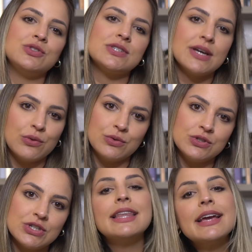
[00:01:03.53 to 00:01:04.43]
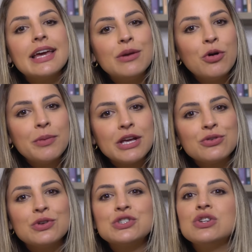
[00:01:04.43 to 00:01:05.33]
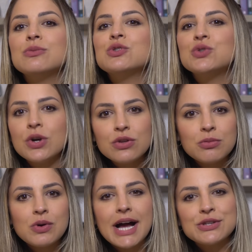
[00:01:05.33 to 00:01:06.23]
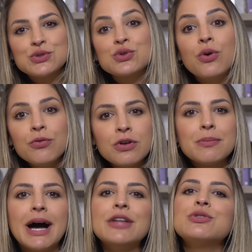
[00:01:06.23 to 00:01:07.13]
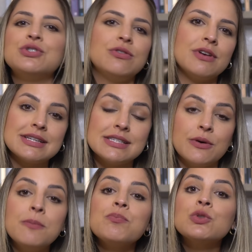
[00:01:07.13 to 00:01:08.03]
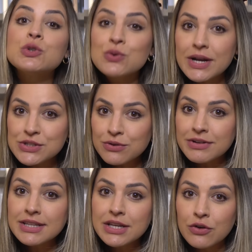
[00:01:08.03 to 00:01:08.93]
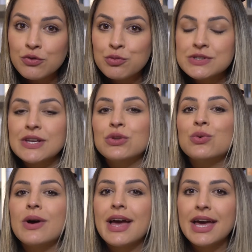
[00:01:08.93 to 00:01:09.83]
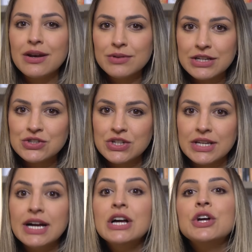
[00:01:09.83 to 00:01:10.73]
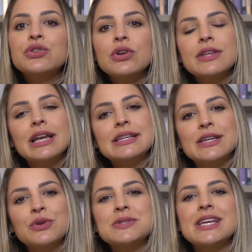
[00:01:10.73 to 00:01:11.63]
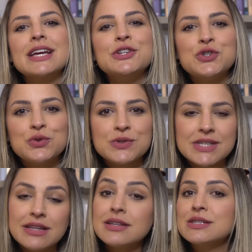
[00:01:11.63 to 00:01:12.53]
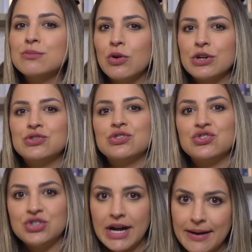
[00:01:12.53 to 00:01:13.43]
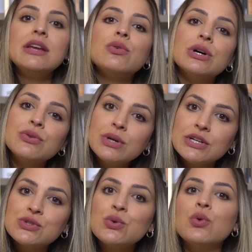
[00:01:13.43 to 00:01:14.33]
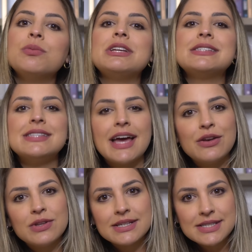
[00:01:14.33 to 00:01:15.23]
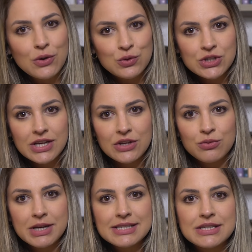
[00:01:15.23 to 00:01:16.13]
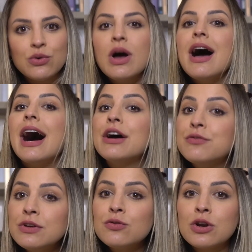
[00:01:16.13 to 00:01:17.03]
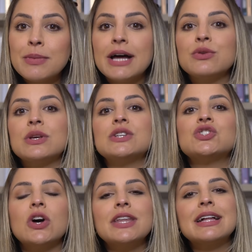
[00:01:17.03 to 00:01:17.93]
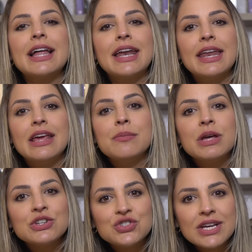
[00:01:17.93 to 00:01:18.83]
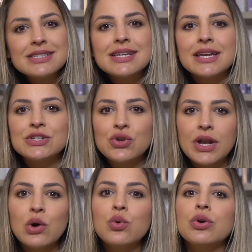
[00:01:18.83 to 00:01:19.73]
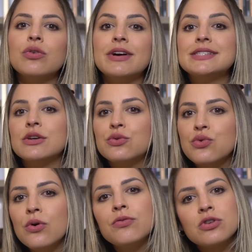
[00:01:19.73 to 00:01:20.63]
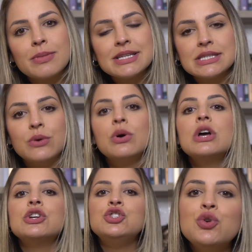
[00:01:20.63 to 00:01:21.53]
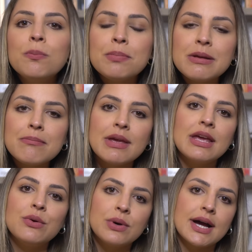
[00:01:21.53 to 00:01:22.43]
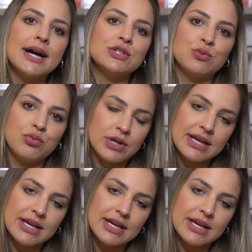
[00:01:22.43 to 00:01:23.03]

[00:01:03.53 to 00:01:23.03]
de saúde. Naquele momento, nós tínhamos 8 mil casos confirmados de infecção, dos quais 99% eram da China, totalizando cerca de 200 mortes já. Enquanto isso, o Ministério da Saúde aqui no Brasil havia informado que só declararia emergência nacional quando houvesse confirmação de um primeiro caso por